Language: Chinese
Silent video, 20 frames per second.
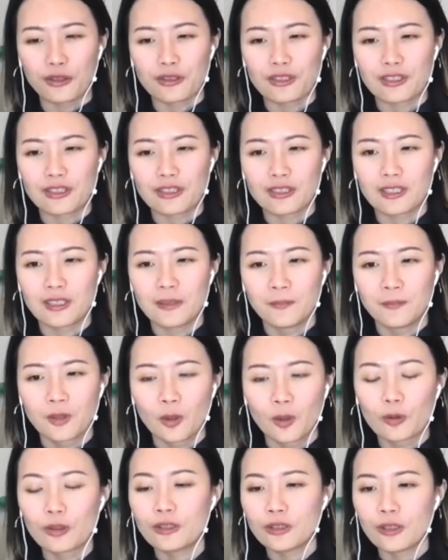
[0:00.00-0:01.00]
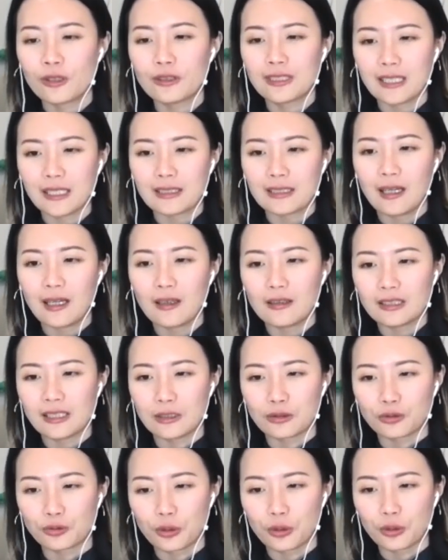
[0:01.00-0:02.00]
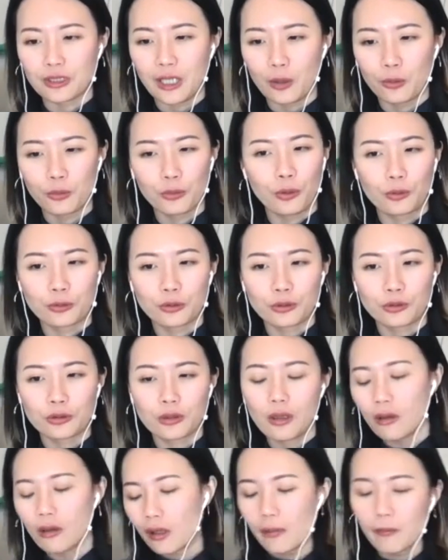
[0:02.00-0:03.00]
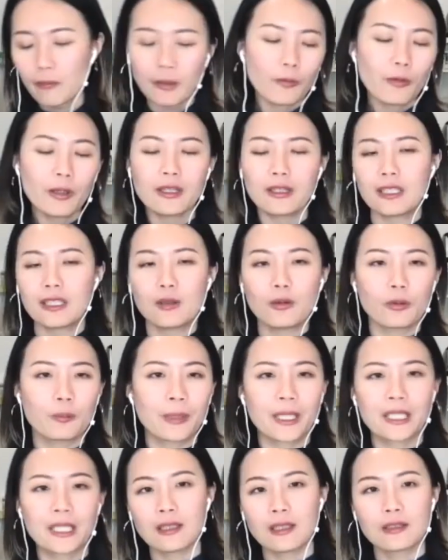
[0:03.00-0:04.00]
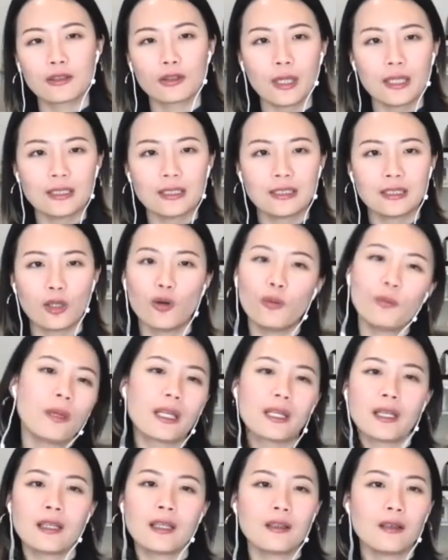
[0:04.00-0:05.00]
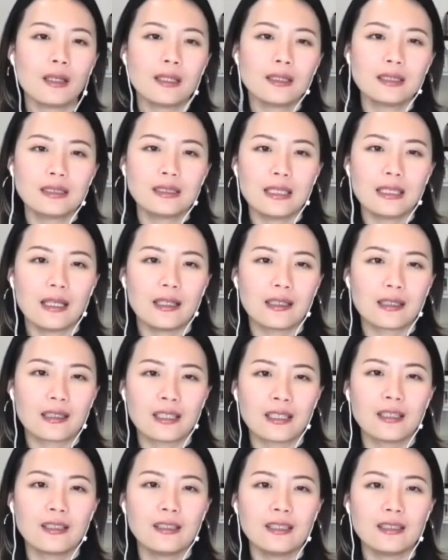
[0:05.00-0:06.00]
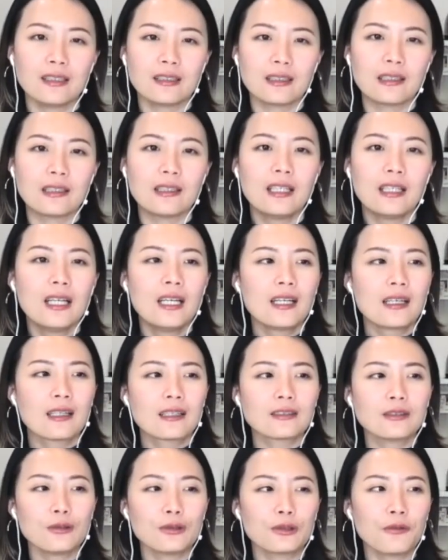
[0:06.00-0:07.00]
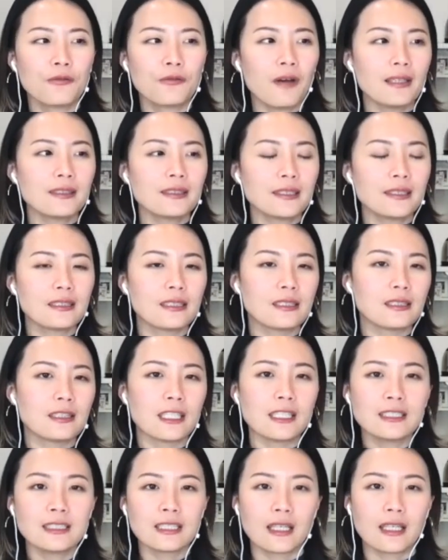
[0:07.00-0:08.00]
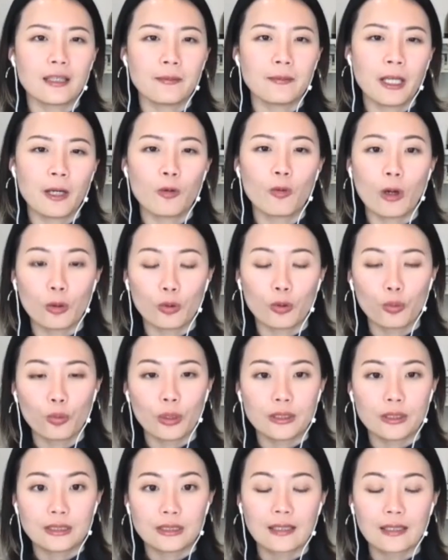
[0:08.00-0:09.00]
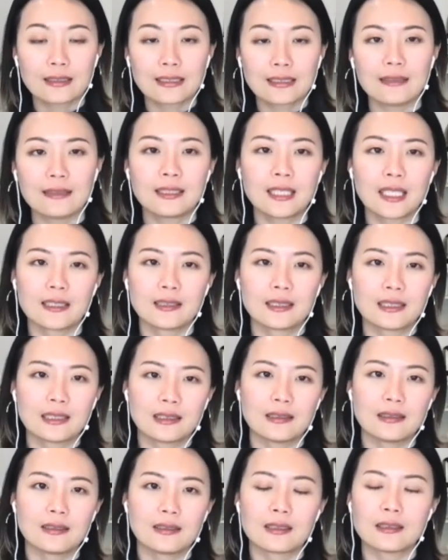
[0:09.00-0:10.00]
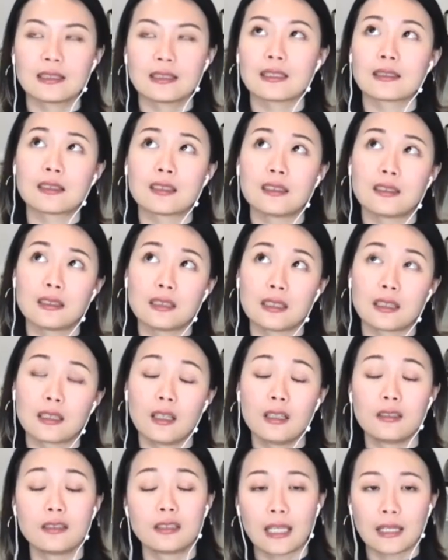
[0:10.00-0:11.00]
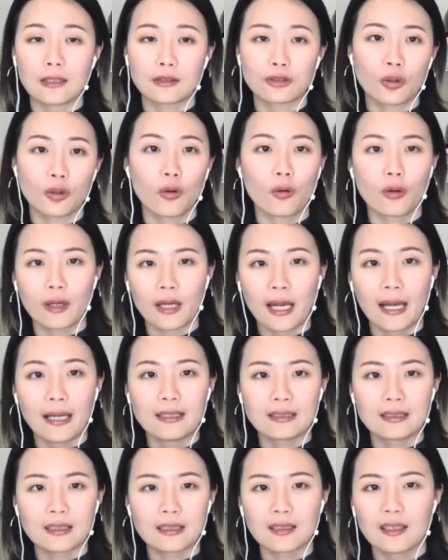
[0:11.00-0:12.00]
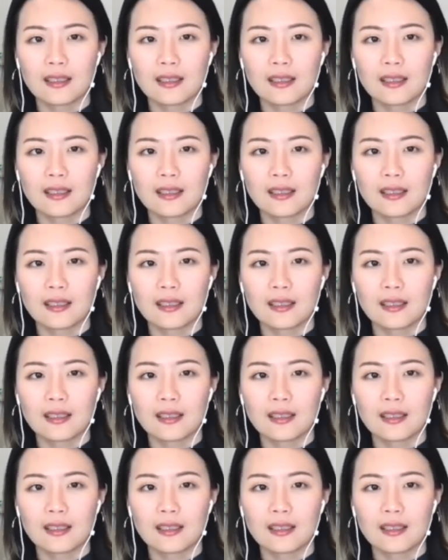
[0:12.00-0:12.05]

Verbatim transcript: 是我那时候接到写书的邀约，我就觉得 OK 没问题，我平常都在写，我每天都在写，可以的。可是我就发现，你你写一篇网络文章三千字这件事情很享受很开心，